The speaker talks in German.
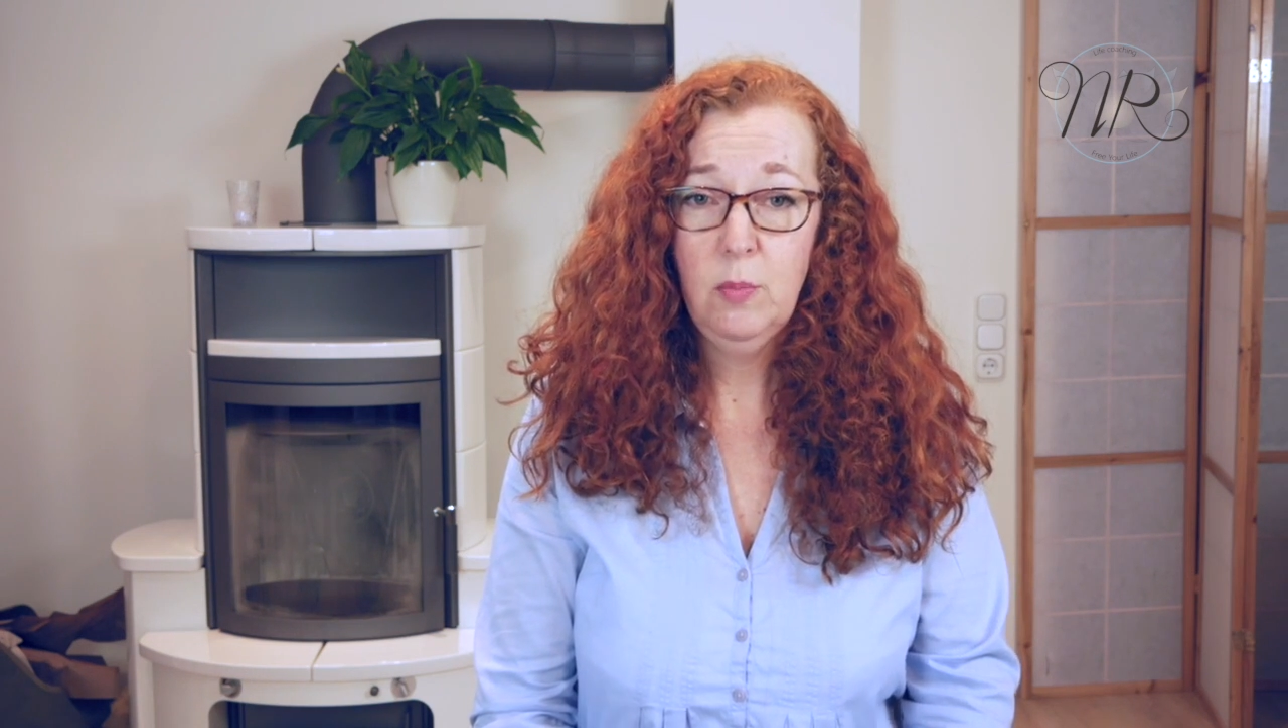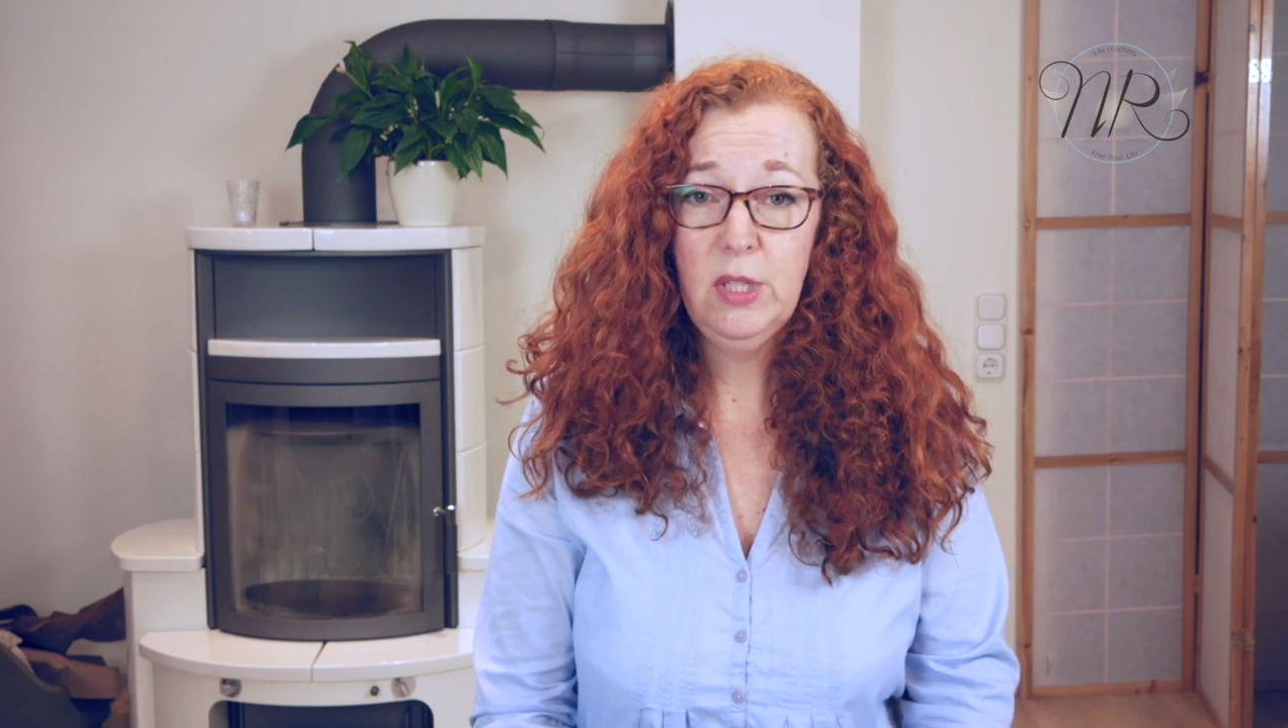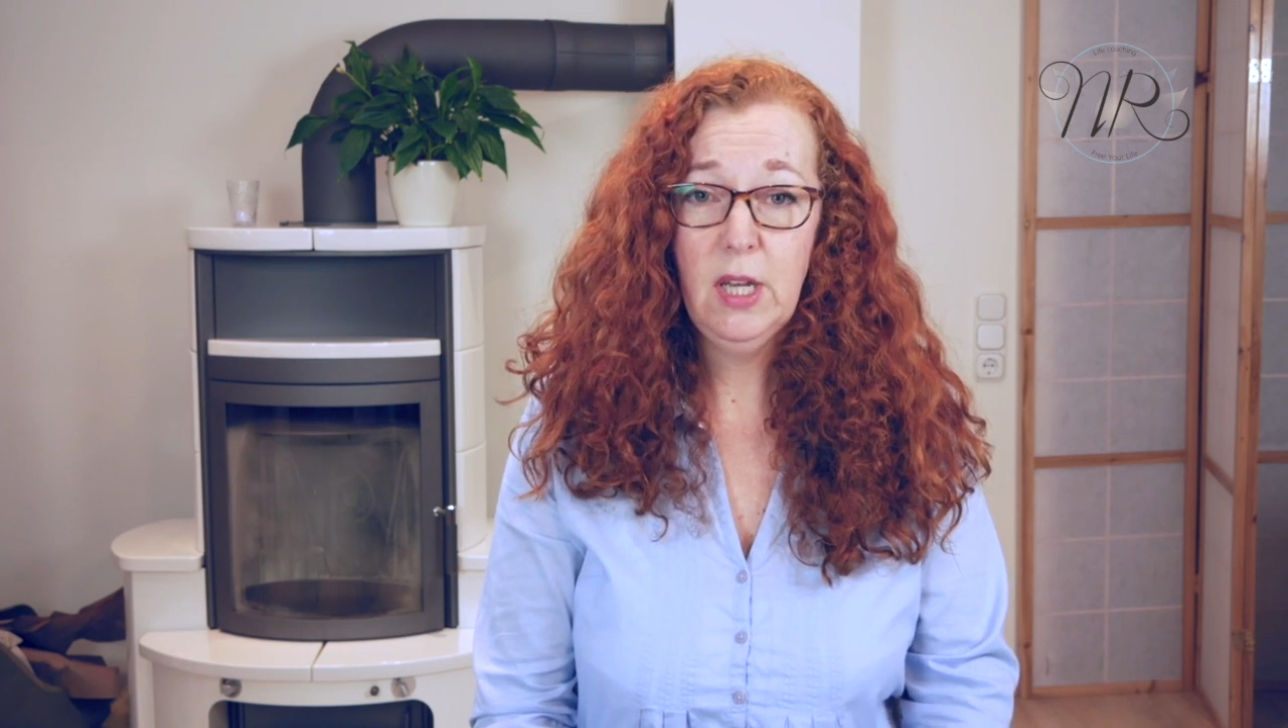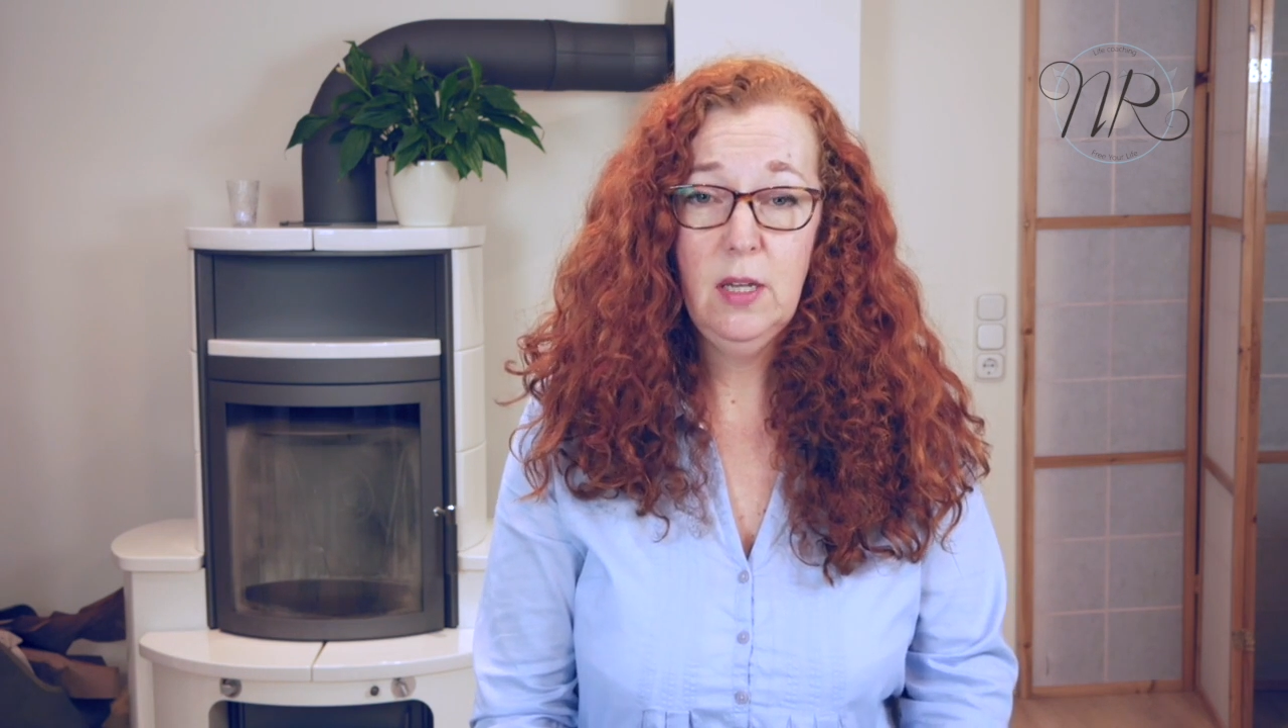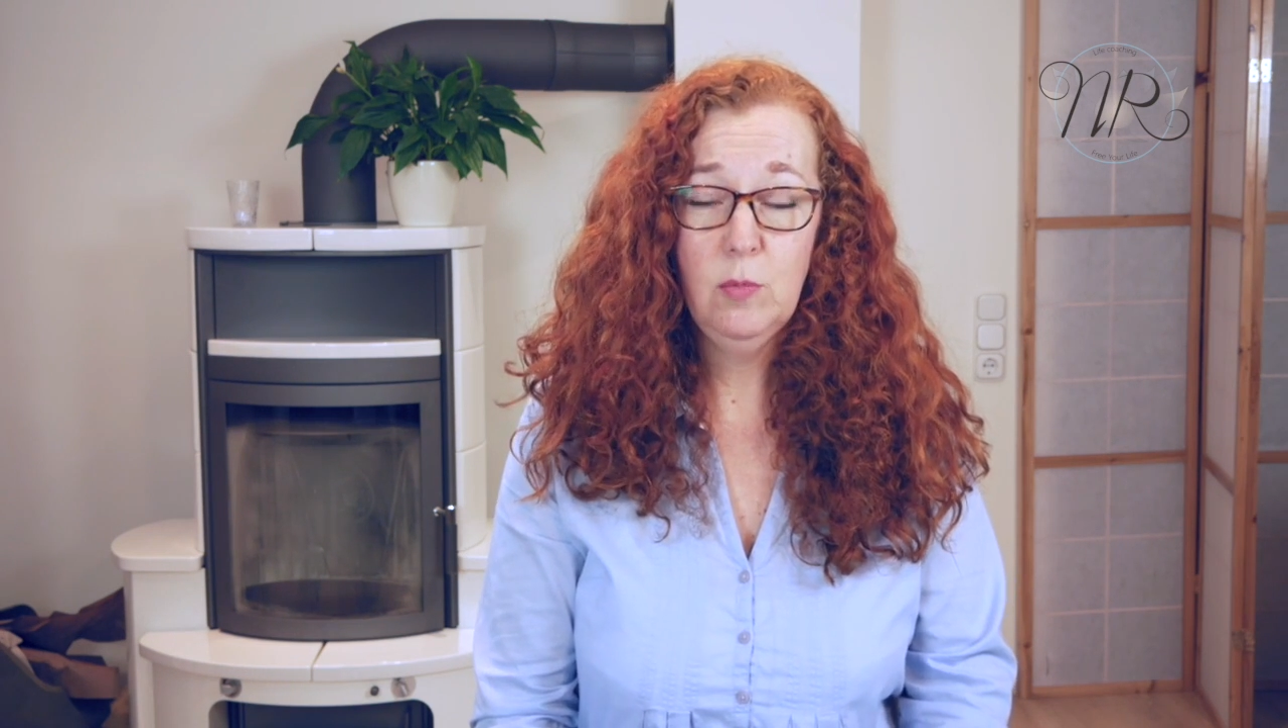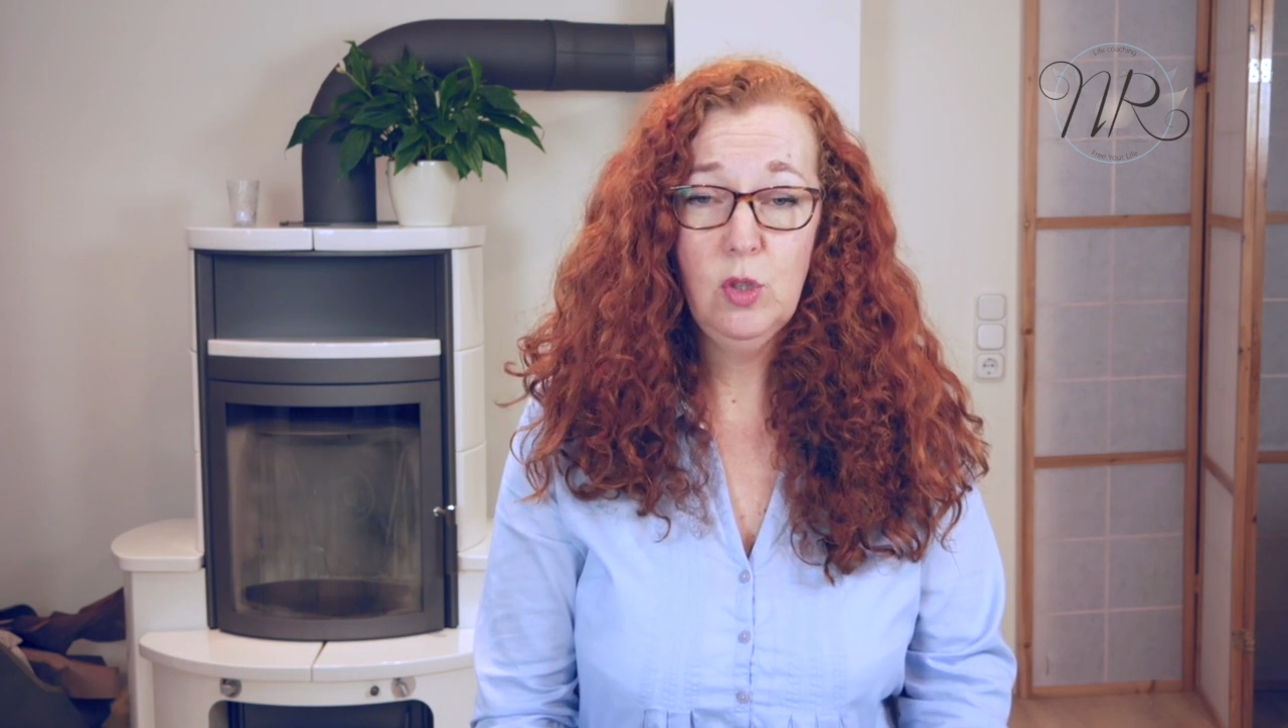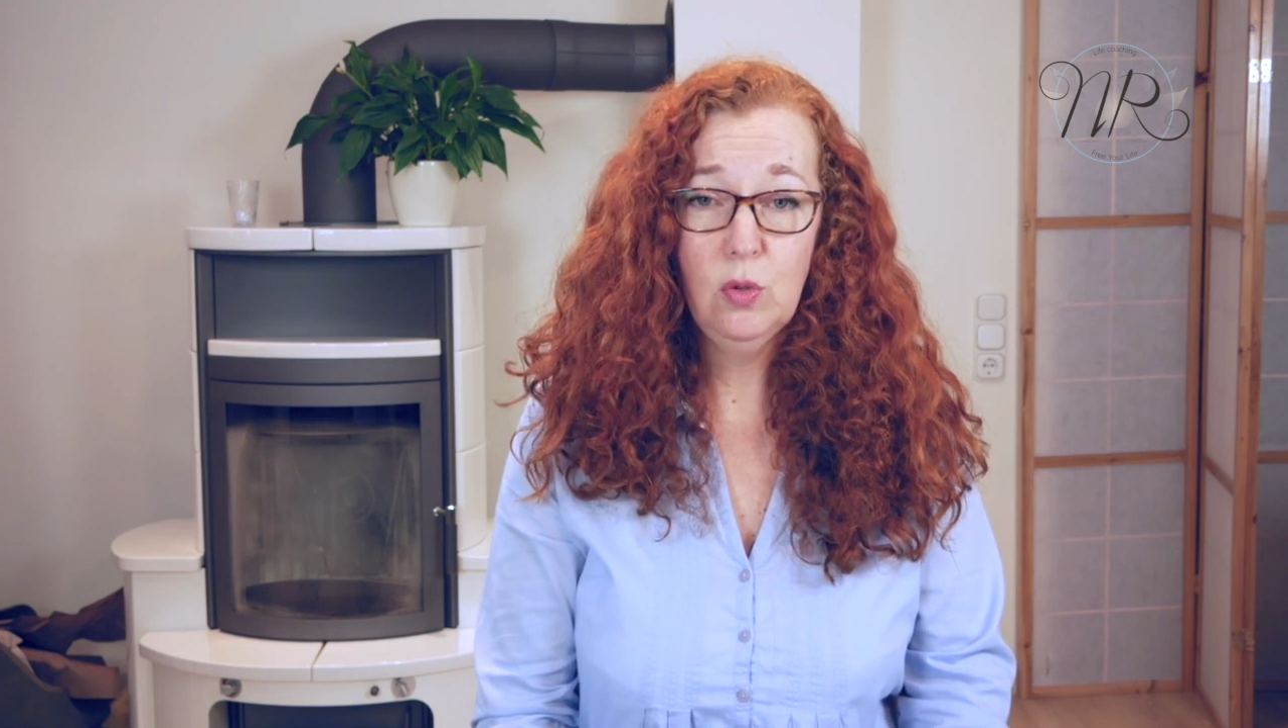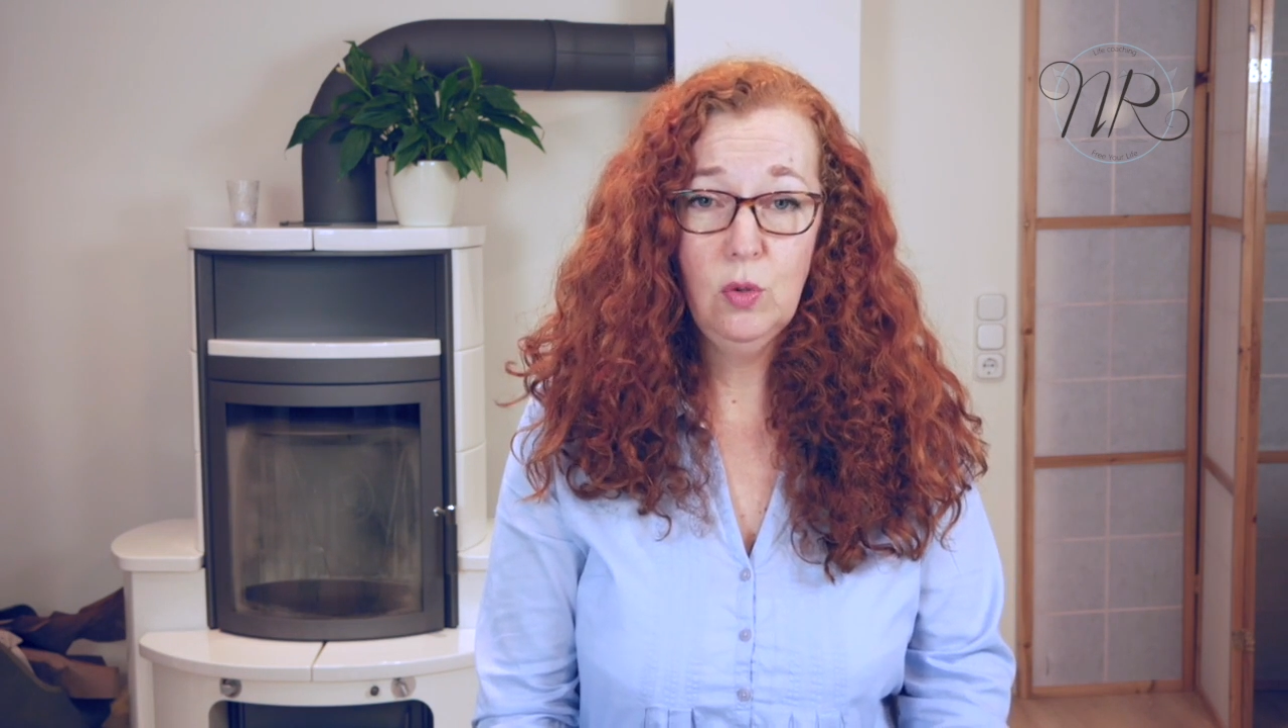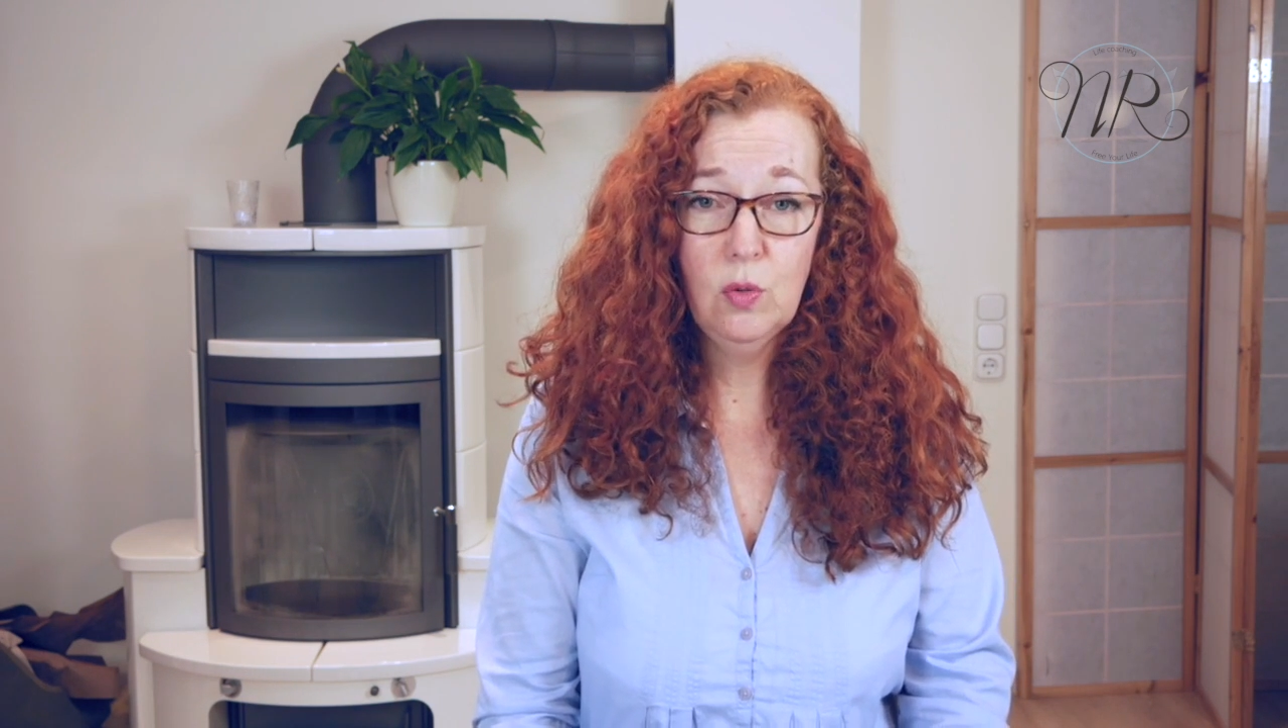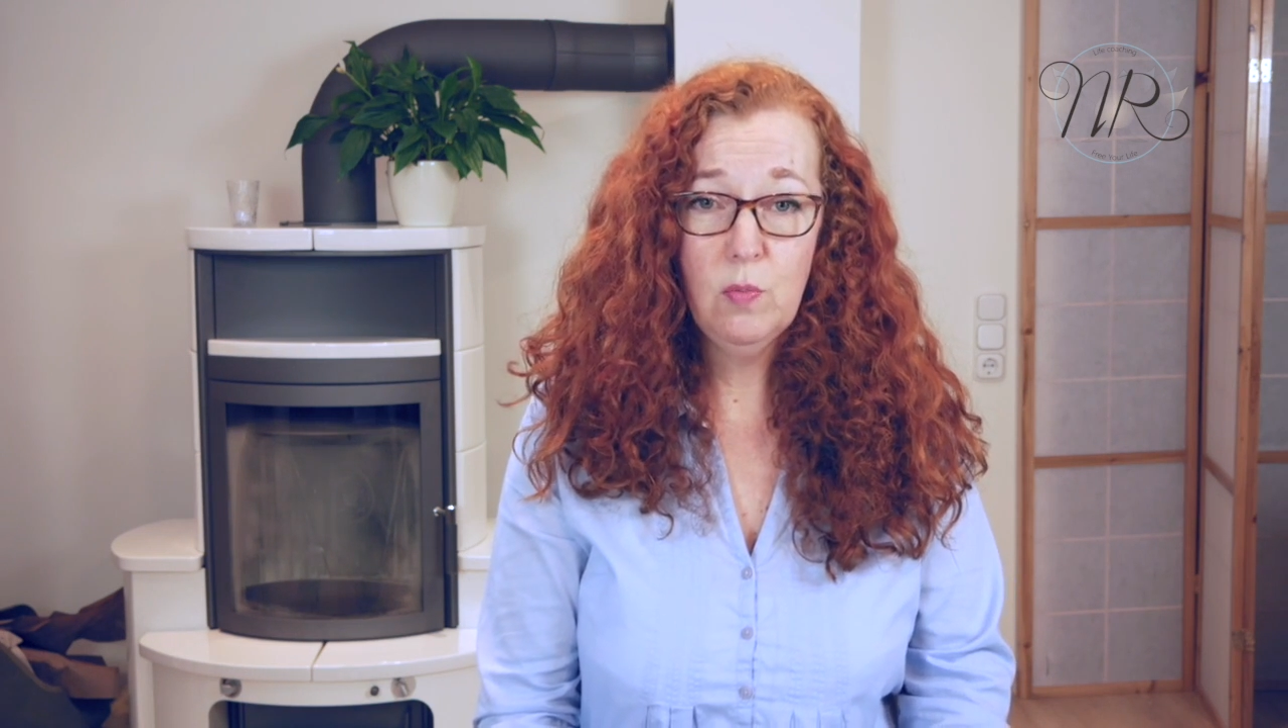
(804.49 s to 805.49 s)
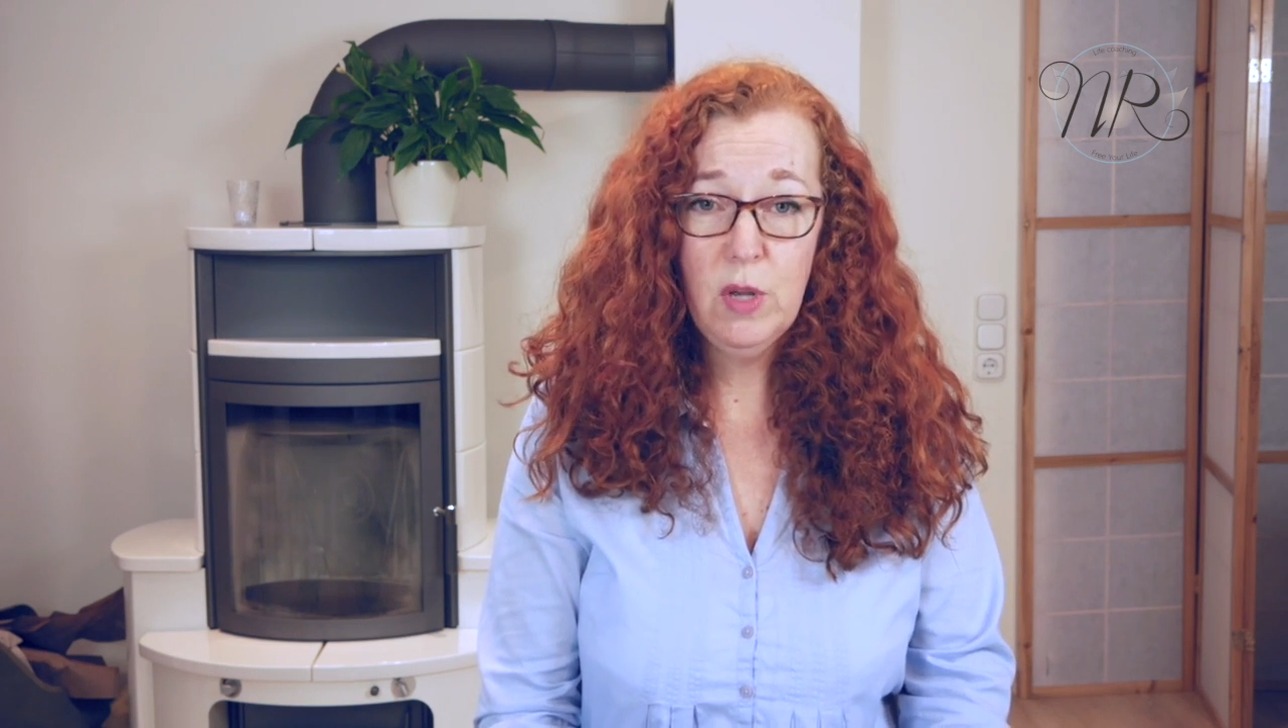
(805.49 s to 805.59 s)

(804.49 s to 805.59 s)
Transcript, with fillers: Mit einem gesunden